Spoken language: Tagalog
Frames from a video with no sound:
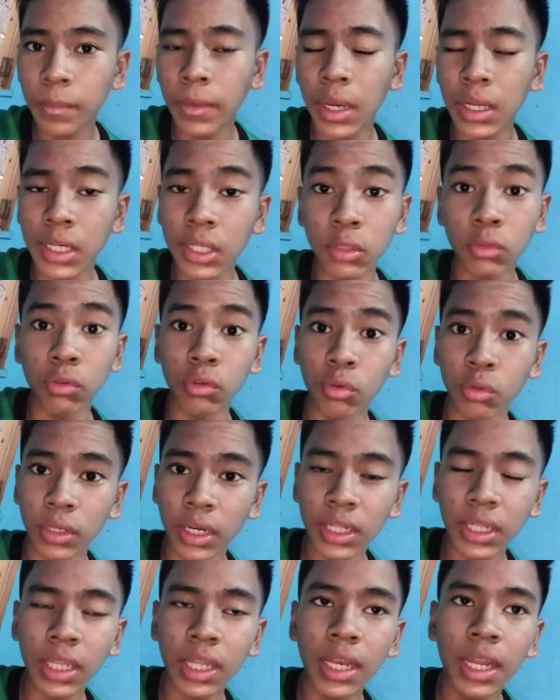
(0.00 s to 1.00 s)
baka
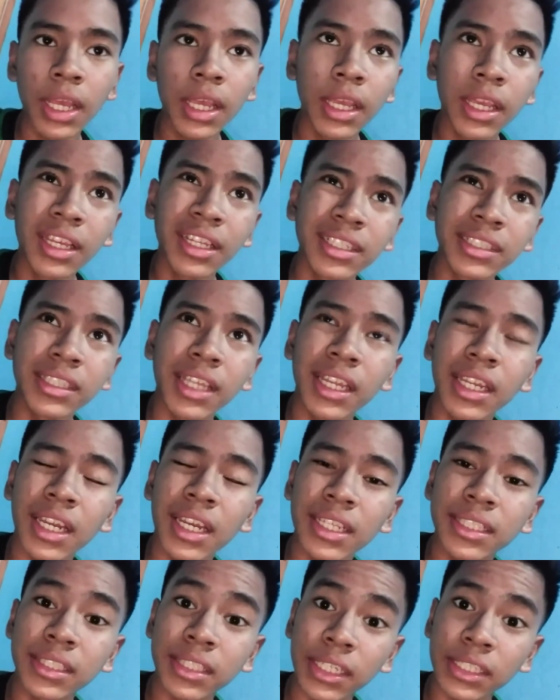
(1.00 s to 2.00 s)
natulog na dahil
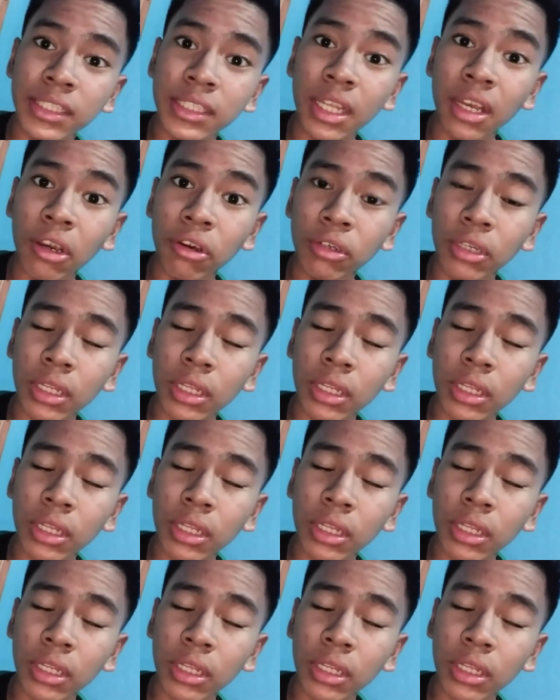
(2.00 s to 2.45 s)
dahil alas 3 na ako